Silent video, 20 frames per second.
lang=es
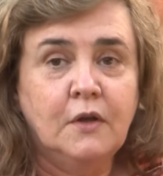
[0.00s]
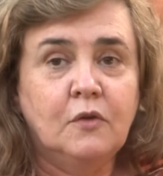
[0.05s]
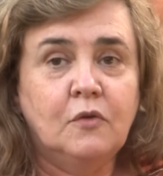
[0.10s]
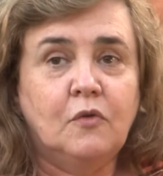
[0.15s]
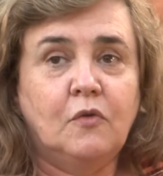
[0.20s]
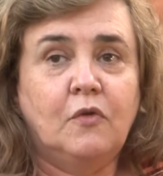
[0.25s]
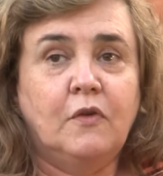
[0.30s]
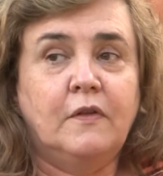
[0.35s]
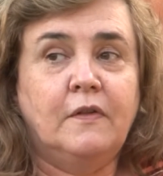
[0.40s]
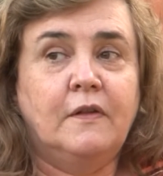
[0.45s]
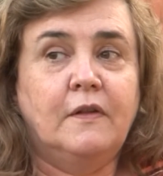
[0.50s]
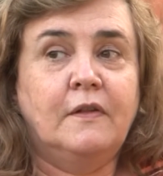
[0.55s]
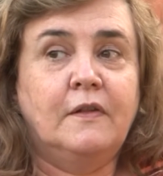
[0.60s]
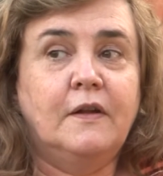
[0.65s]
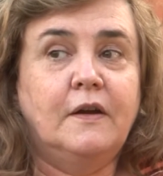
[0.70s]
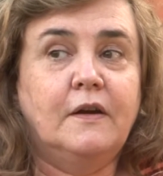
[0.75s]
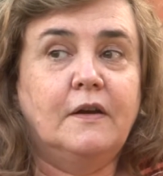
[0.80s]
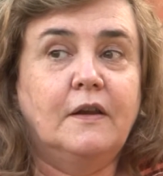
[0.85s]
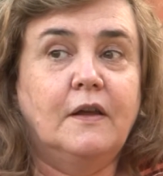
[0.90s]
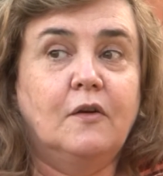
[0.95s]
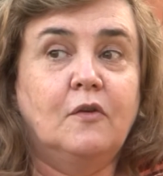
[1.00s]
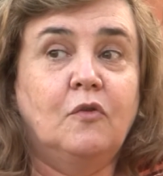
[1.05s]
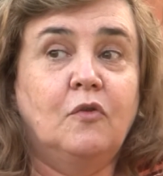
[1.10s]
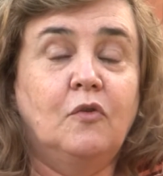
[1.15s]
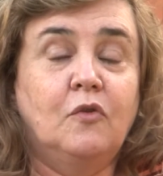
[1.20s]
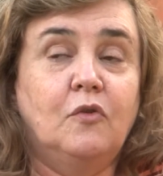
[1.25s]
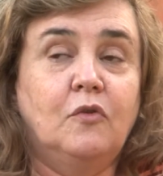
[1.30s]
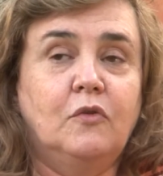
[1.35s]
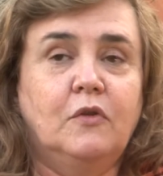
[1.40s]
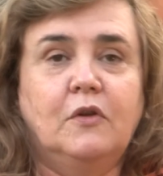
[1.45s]
Entonces esa
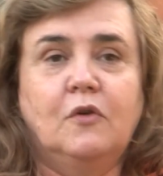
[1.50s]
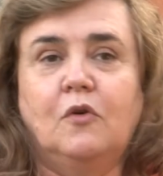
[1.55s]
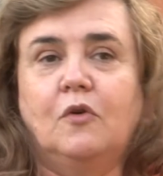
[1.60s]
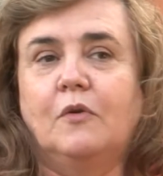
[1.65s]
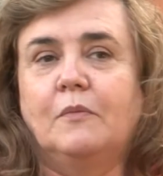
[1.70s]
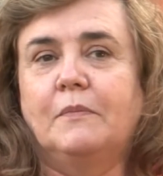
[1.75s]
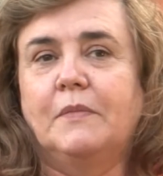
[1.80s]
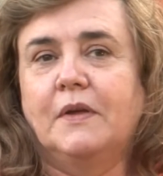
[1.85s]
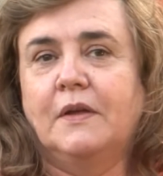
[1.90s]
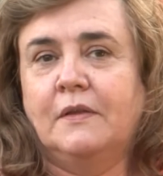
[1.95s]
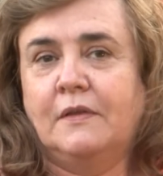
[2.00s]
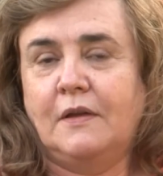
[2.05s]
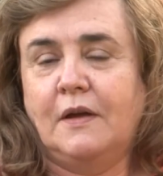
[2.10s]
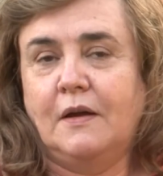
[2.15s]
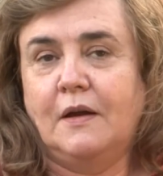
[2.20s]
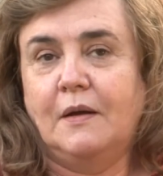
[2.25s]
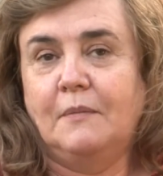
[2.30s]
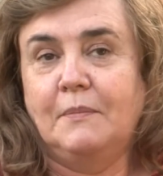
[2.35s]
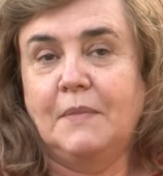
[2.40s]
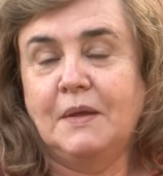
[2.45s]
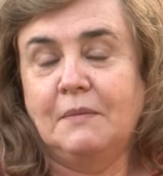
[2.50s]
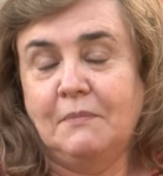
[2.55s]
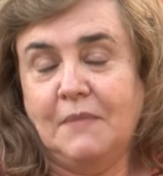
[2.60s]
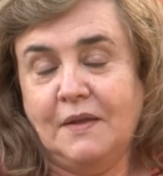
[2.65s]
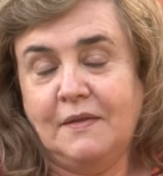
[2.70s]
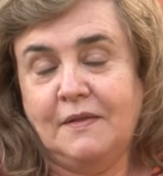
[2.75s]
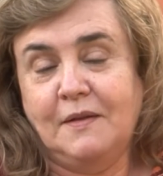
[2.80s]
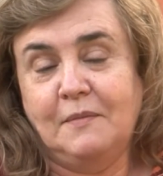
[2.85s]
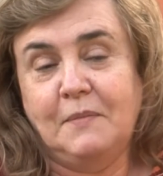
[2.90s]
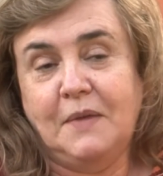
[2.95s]
reacción, digo, esta
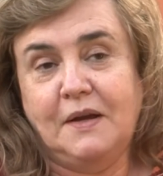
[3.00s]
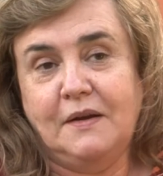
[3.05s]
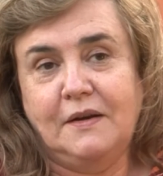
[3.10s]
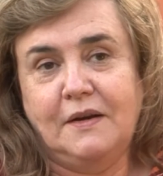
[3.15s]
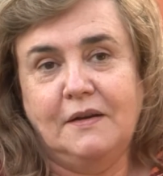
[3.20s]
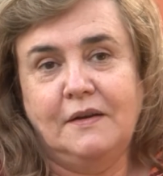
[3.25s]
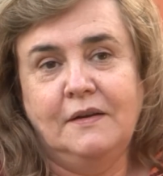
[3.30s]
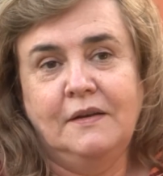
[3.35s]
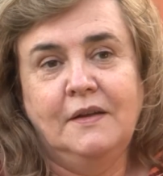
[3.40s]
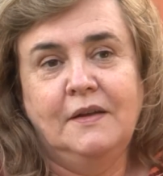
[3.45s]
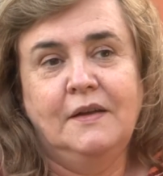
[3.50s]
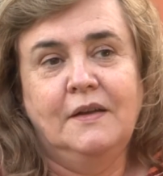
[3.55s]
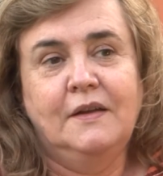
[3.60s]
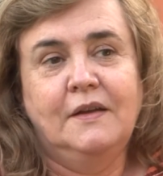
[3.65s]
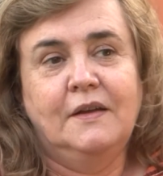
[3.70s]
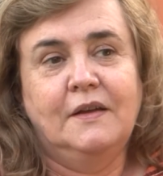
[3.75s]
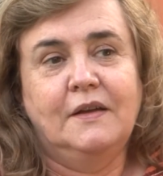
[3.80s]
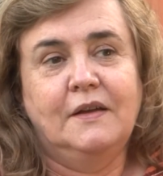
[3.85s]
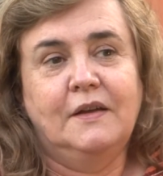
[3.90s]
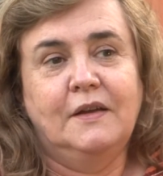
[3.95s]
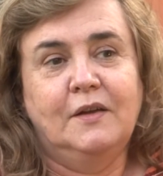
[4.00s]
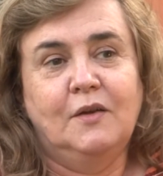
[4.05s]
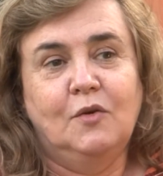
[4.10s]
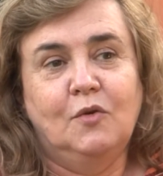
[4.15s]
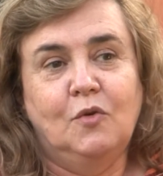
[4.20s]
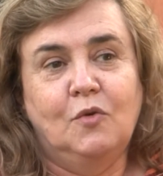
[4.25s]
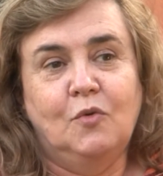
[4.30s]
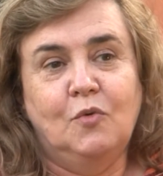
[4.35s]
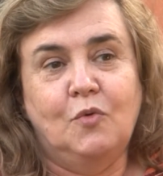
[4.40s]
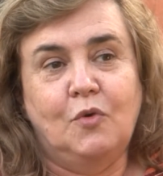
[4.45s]
misma semana eh,
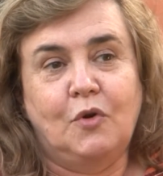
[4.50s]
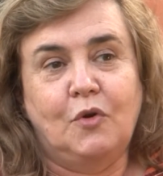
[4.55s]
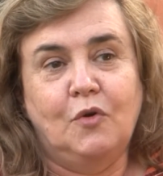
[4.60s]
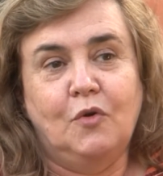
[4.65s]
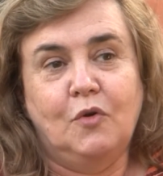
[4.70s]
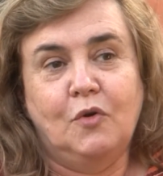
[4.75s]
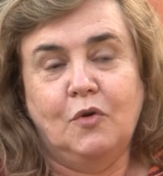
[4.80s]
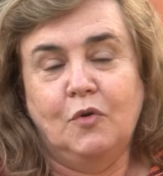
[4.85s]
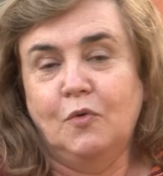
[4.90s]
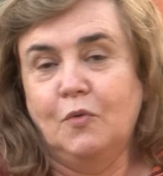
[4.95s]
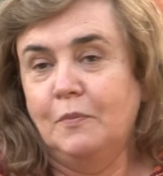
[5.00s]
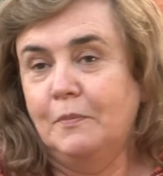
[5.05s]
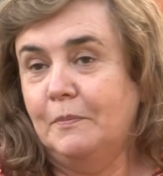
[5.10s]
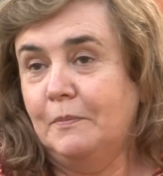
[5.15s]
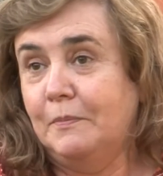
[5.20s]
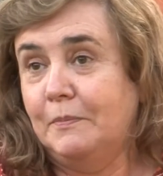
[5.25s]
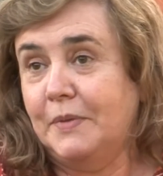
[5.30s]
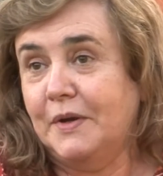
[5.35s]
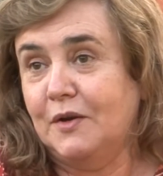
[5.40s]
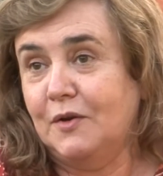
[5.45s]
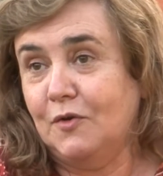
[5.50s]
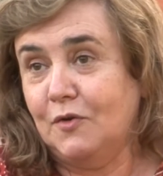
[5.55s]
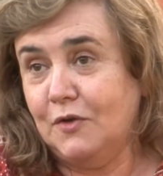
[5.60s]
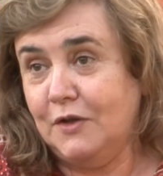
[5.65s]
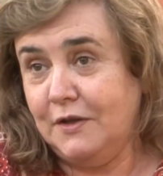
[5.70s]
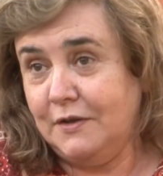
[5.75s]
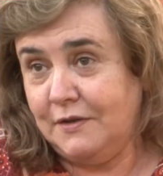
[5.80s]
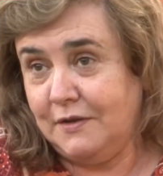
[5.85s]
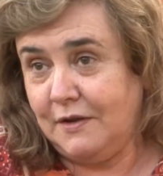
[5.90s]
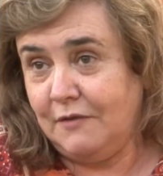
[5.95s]
ocurrió que un
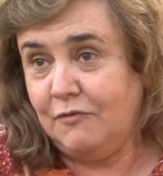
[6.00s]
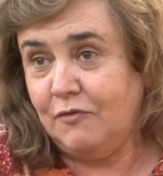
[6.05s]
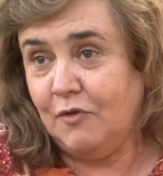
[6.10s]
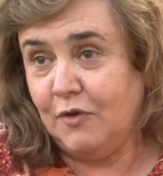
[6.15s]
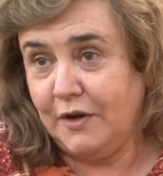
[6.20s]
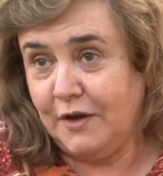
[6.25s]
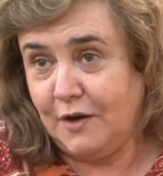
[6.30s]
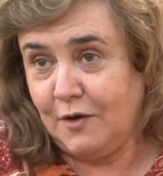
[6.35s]
periodista fue